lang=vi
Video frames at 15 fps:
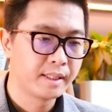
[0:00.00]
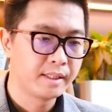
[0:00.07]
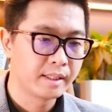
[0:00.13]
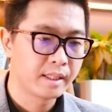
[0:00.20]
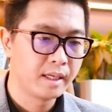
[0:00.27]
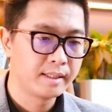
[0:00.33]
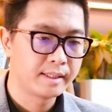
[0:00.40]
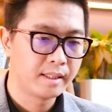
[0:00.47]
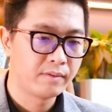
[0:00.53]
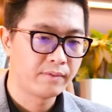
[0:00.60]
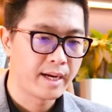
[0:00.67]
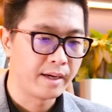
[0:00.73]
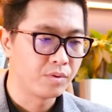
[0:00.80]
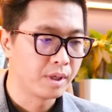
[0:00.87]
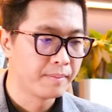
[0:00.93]
và đây
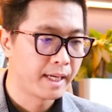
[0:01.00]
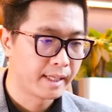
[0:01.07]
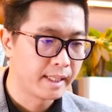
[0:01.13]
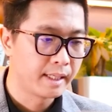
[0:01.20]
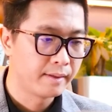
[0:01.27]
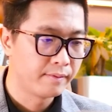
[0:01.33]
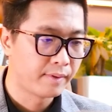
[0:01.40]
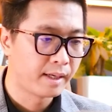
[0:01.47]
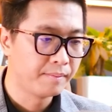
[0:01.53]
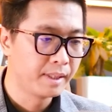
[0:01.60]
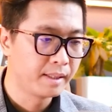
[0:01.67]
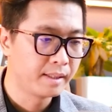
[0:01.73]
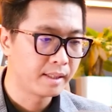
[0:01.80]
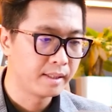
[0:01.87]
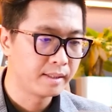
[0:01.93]
là một con số mà đến thời điểm
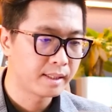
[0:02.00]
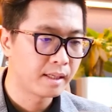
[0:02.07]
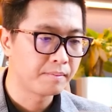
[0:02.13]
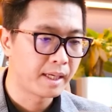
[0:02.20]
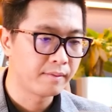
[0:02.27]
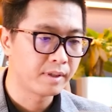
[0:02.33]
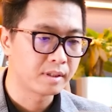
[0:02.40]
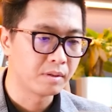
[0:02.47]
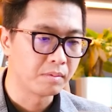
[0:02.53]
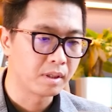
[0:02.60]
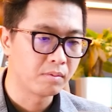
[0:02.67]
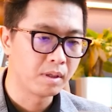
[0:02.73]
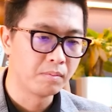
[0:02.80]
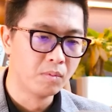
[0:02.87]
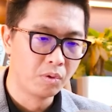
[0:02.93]
hiện tại khi mình xem lại
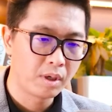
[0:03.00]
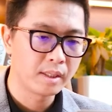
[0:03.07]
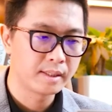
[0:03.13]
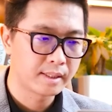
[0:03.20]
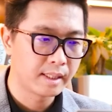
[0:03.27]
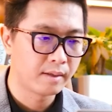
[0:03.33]
clip đấy mình vẫn